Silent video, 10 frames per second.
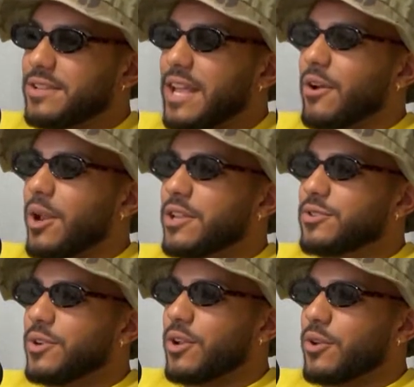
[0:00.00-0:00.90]
O sea, ¿cuál
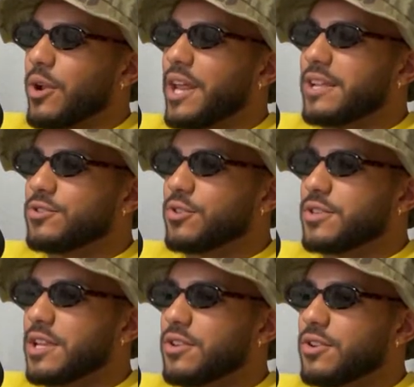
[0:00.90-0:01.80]
es cuál es su
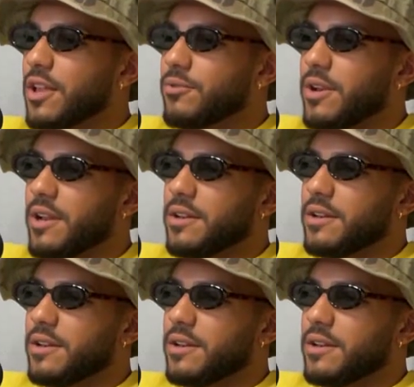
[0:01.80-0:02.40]
contenido regular?